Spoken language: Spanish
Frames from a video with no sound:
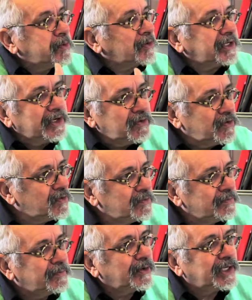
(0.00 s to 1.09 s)
¿por qué no
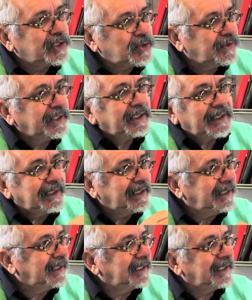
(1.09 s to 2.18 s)
un proyecto de eh,
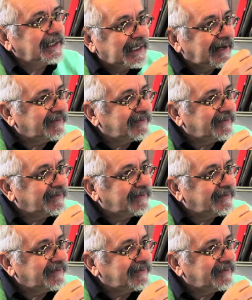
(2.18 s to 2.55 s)
eh, la